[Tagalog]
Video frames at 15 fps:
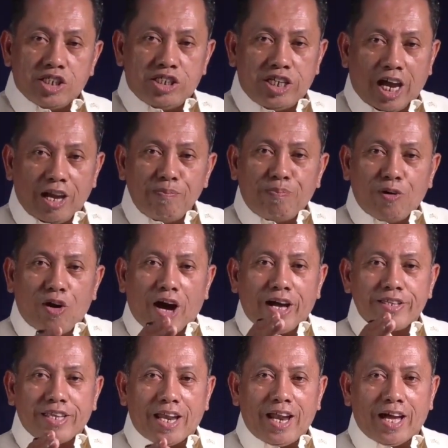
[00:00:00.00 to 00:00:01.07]
Yan po
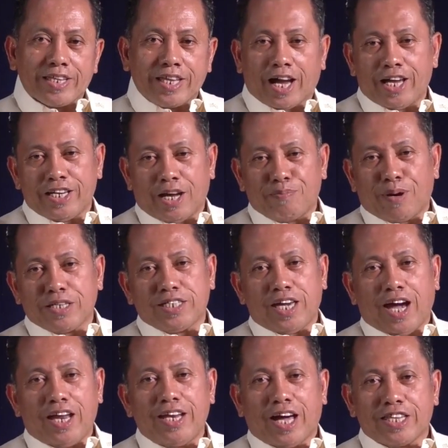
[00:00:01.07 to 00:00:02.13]
ang talata na
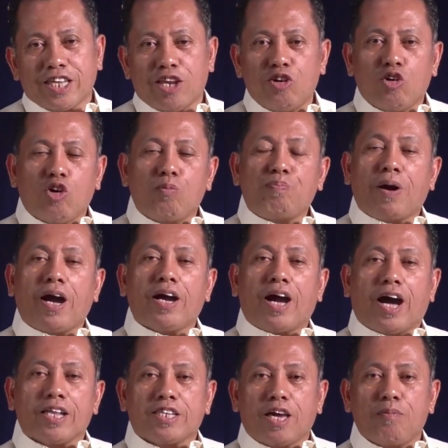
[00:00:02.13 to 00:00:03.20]
basihan natin upang
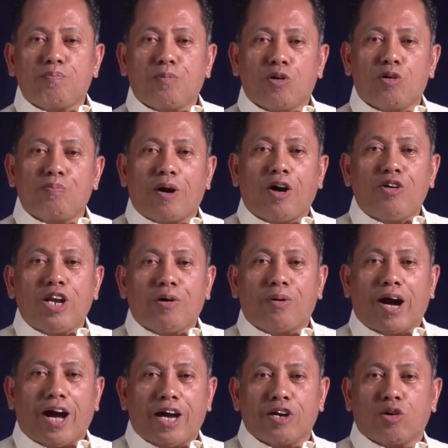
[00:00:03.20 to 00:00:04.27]
atin pong
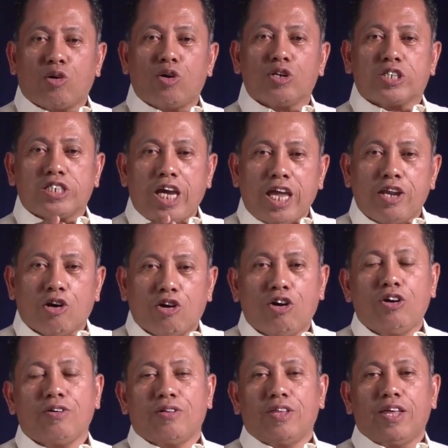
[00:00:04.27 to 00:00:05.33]
maunawaan kung
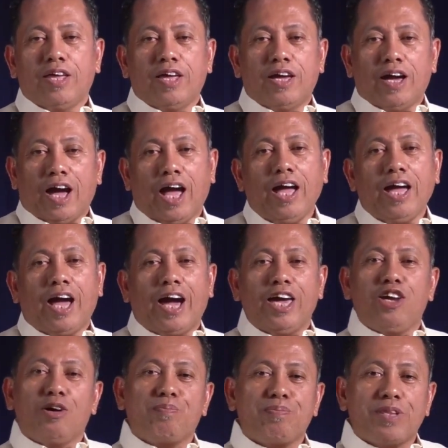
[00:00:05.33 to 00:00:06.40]
sino ang
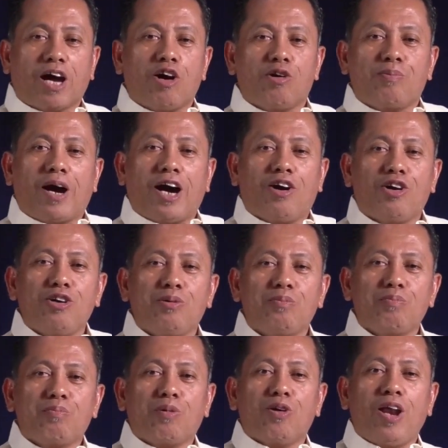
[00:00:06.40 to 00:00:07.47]
hayop na
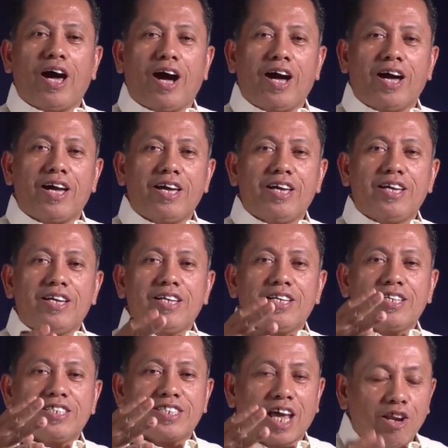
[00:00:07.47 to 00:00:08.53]
umahon mula
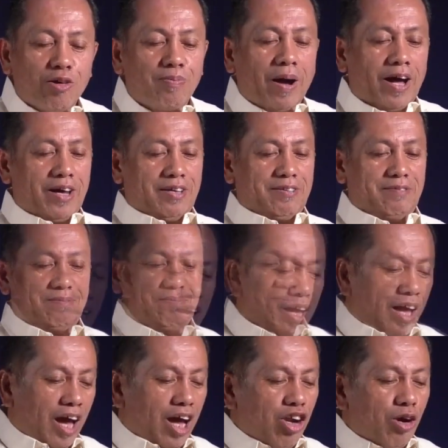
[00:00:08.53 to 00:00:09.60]
sa lupa.
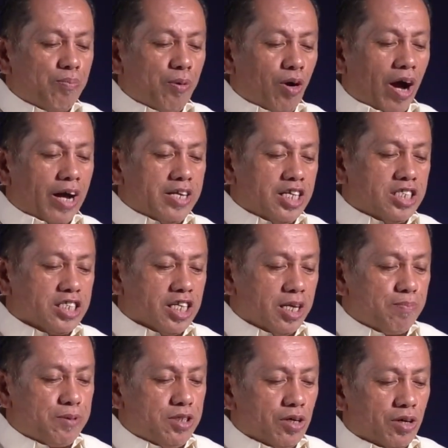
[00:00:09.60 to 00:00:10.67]
Ano po ang
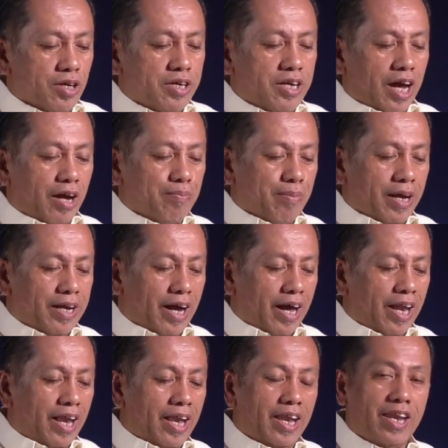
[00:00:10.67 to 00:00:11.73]
description ng
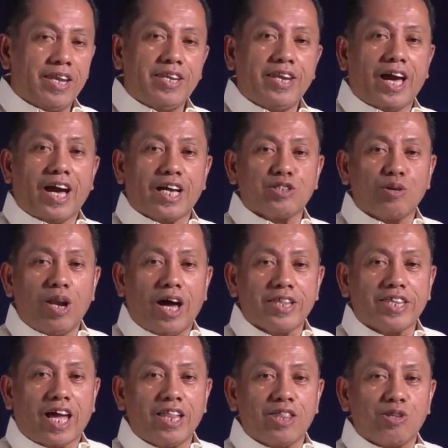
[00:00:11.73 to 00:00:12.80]
banal na
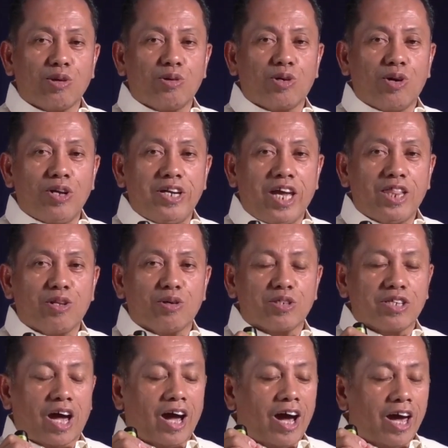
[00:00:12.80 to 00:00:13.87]
kasulatan tungkol
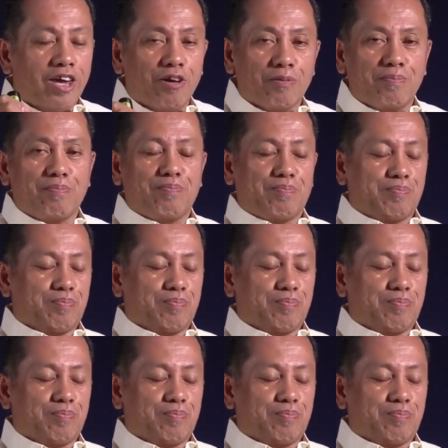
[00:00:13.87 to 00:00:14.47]
dito sa hayop?